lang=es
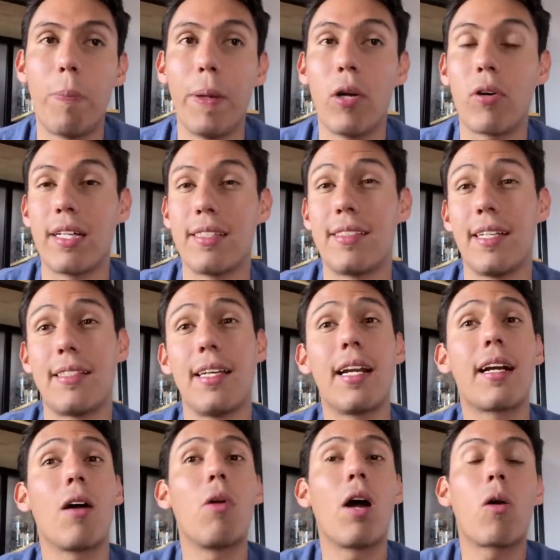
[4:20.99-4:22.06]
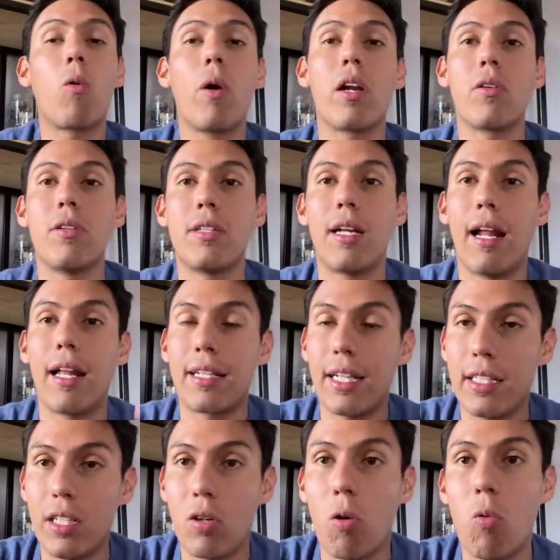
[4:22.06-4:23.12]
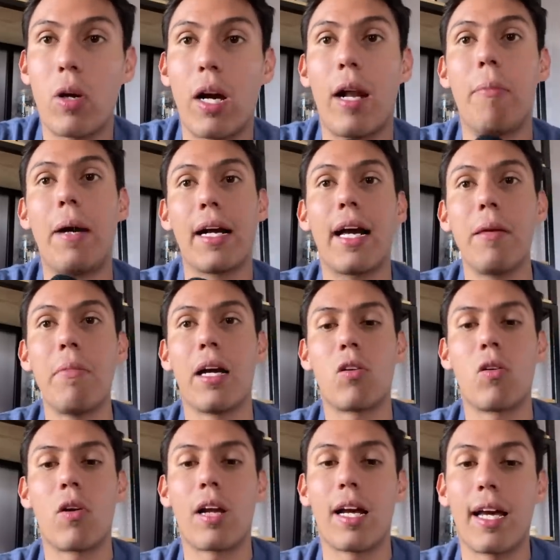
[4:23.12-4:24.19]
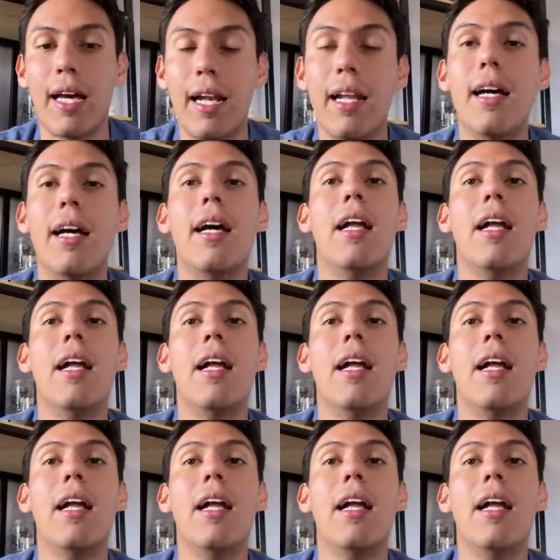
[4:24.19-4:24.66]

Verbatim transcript: pero que esté cerca un acuerdo entre el Atlético Bucaramanga y Michael Rangel,